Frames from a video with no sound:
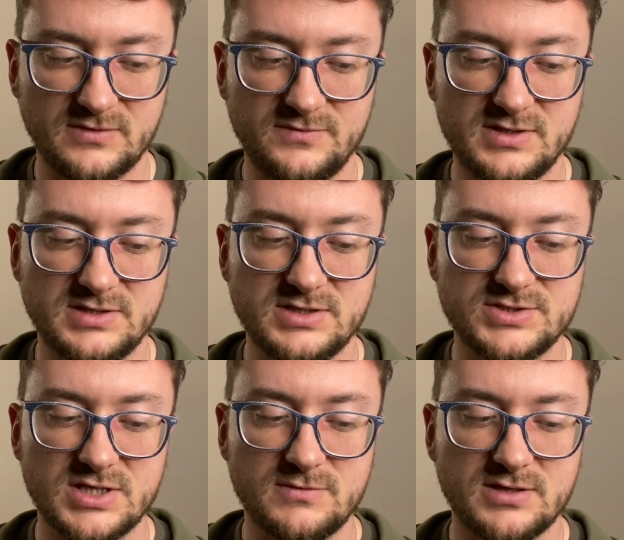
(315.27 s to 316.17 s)
wielkich
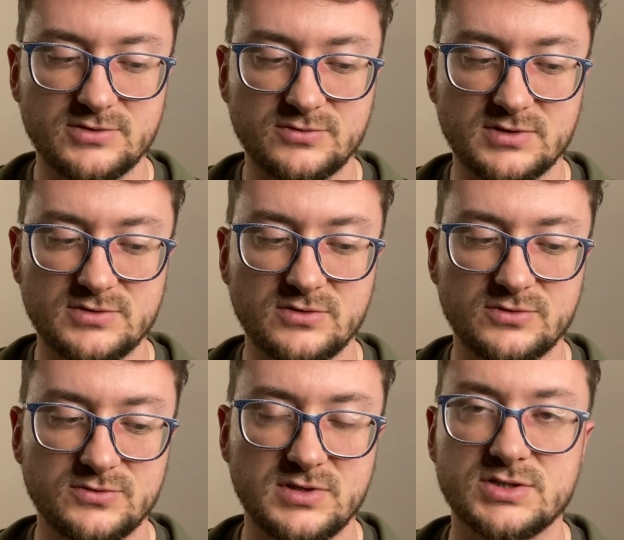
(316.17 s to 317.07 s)
dziełach, które
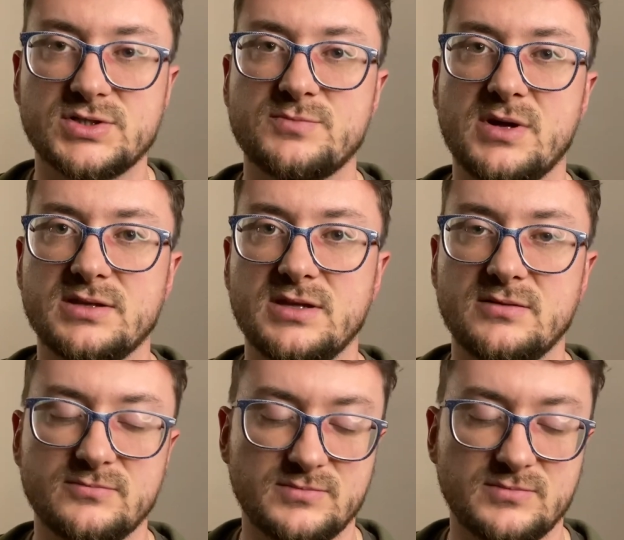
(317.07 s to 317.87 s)
dokonujesz, Panie,